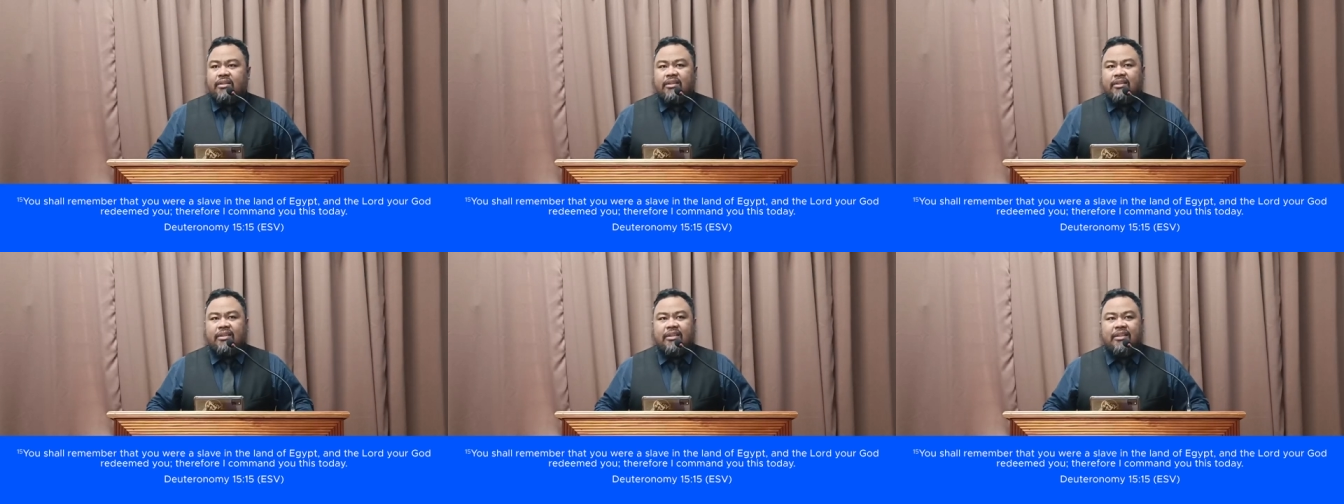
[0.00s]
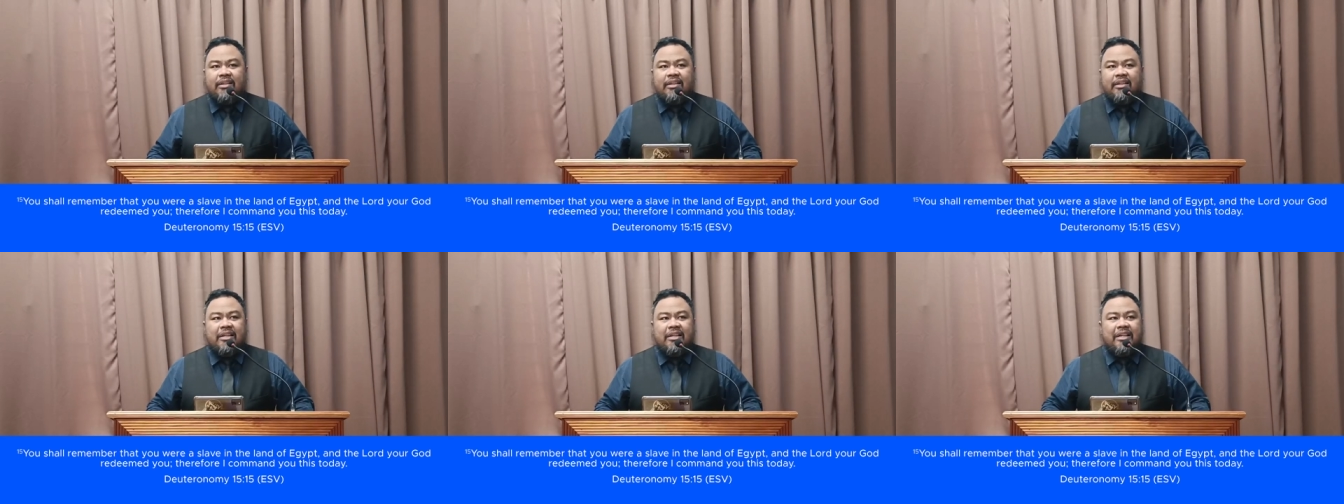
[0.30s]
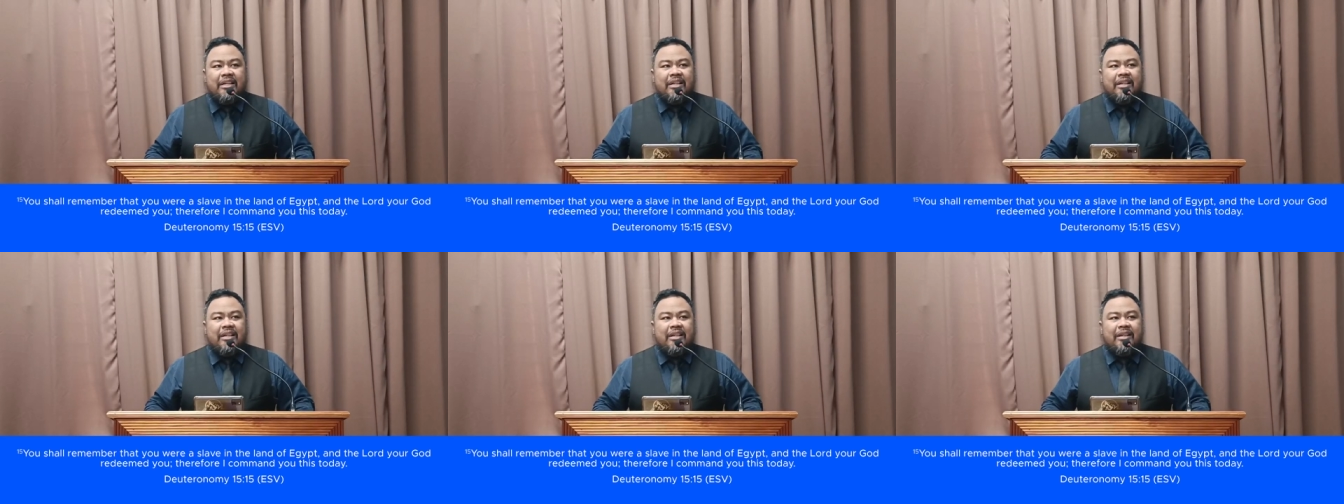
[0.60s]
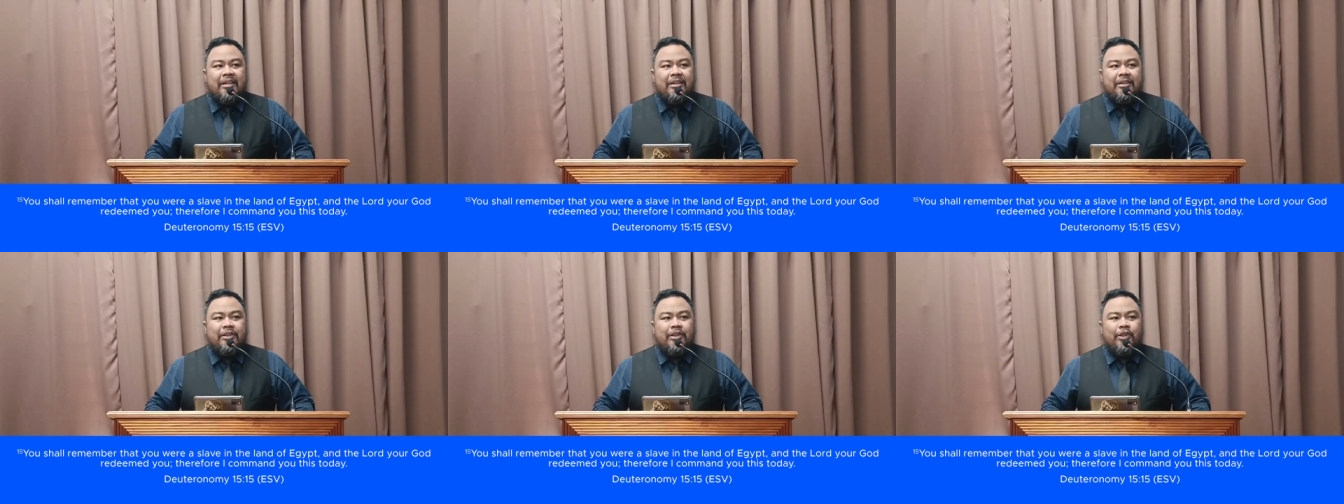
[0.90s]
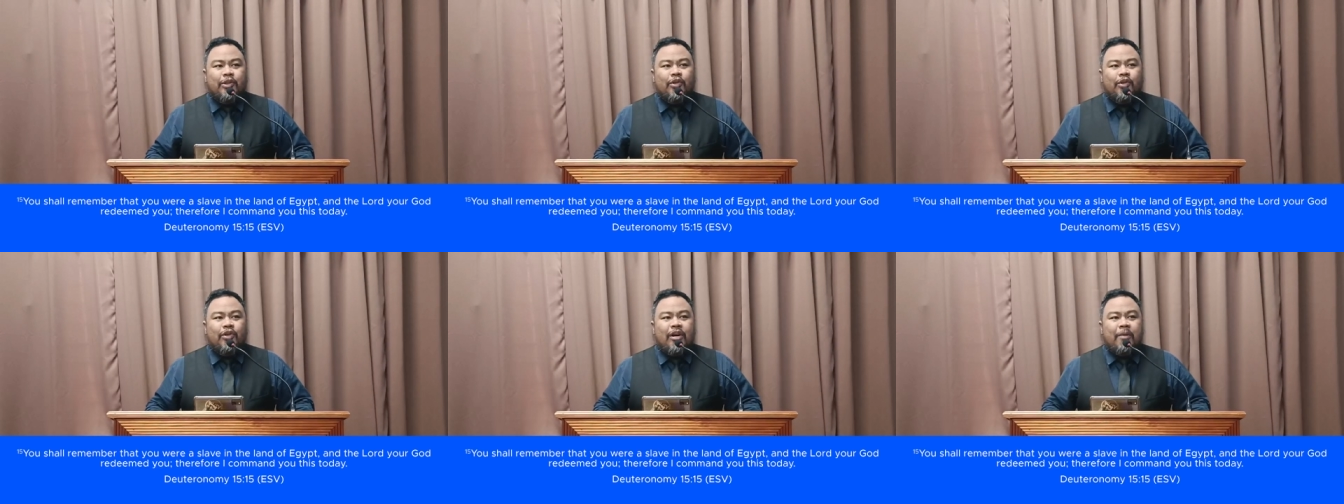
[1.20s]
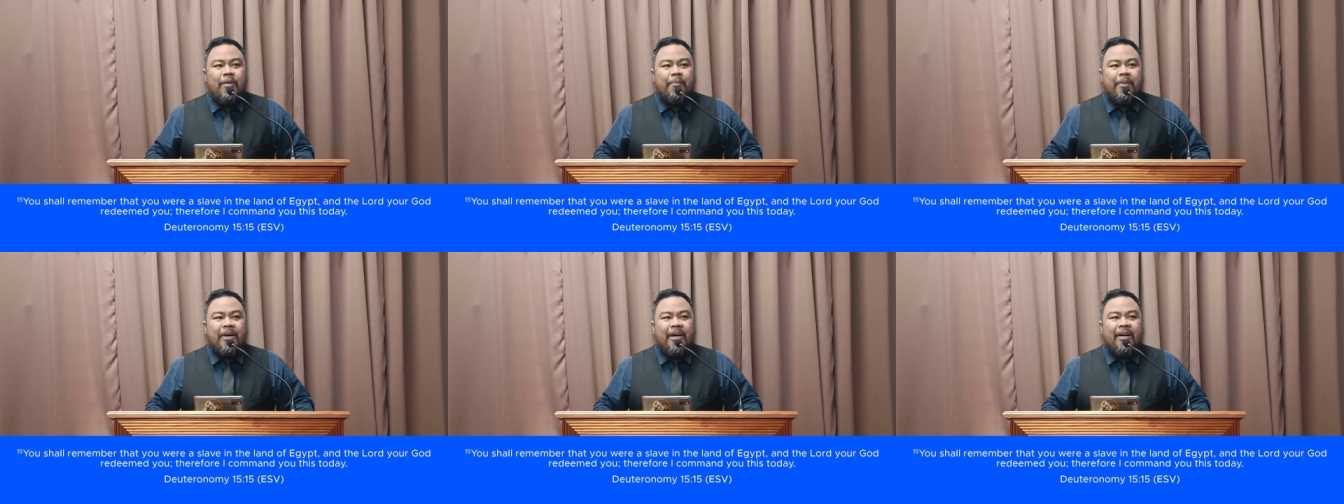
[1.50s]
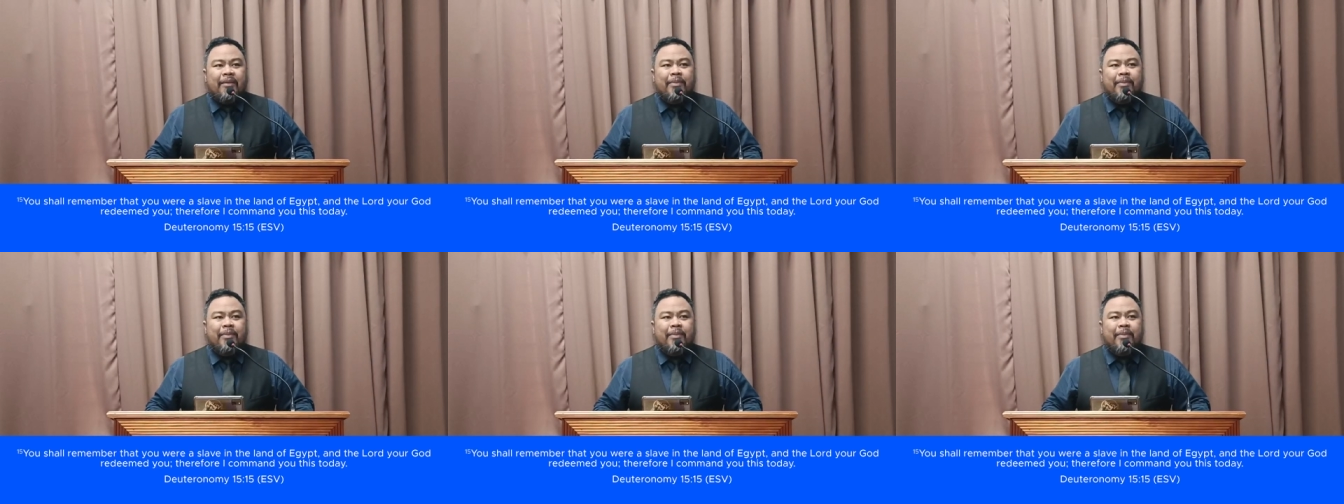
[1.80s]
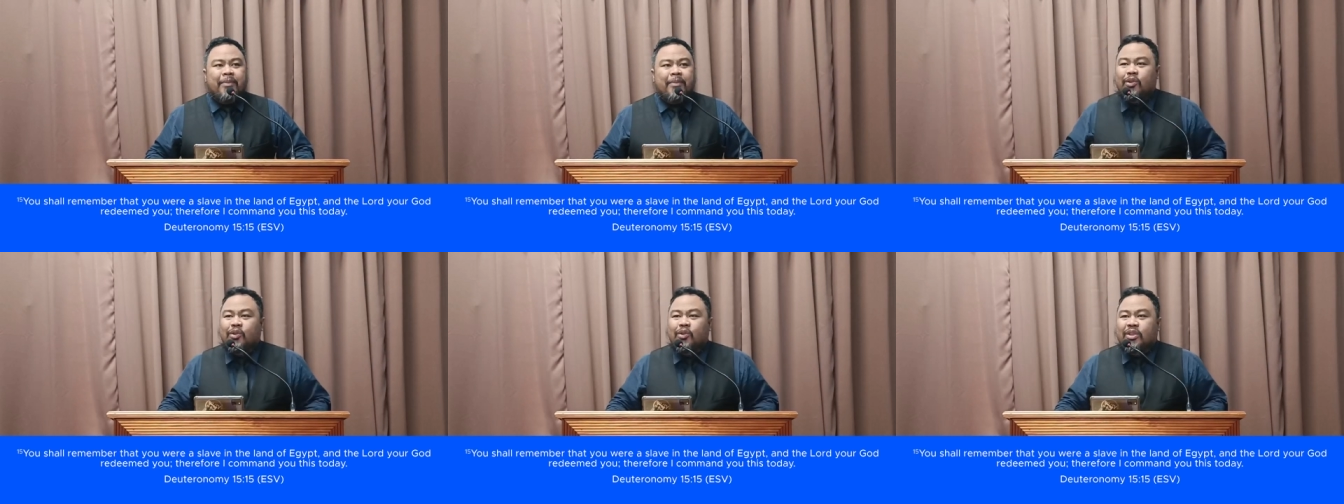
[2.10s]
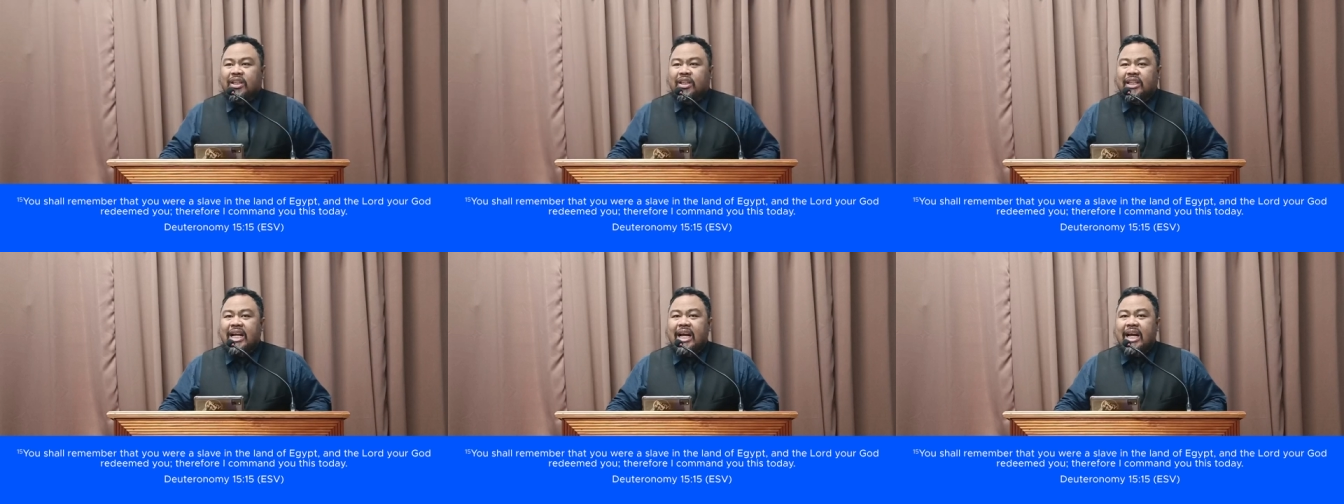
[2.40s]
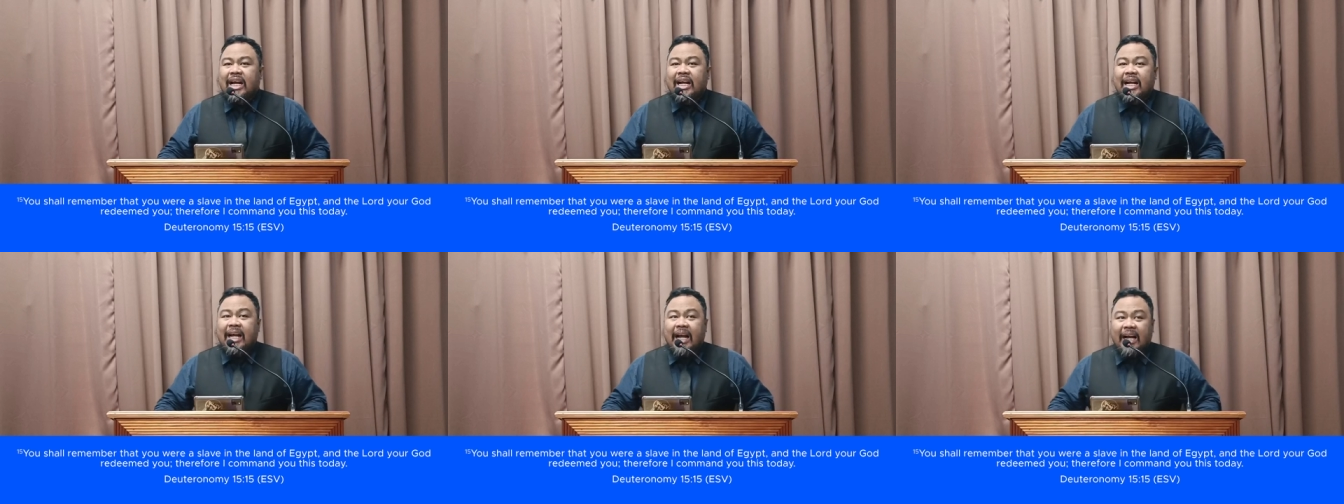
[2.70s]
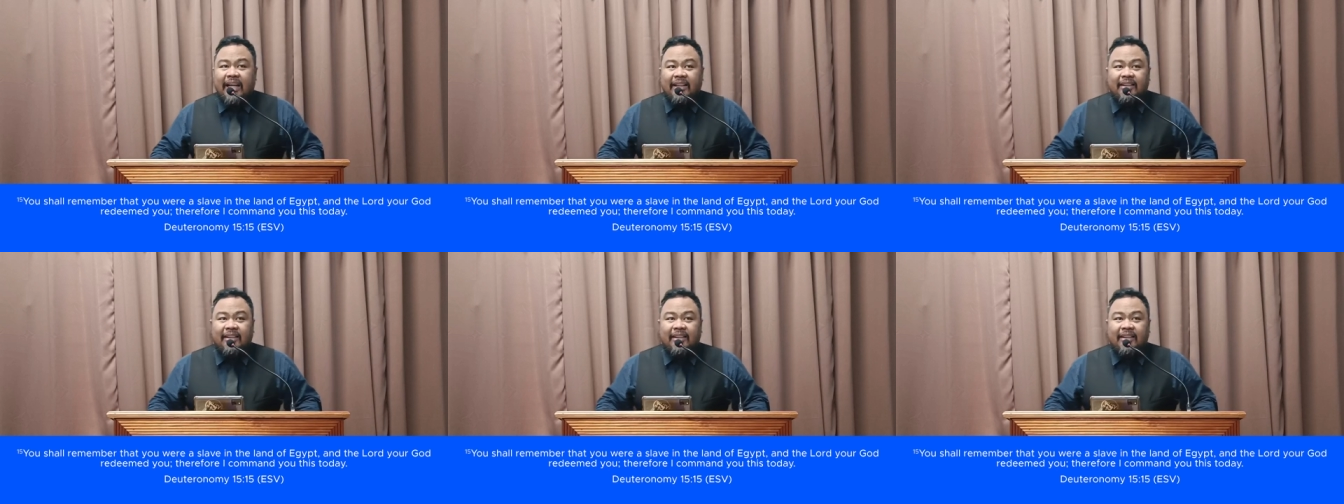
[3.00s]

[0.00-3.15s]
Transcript: Siguro kapag makaranas na kayo ng bagyo sa dagat,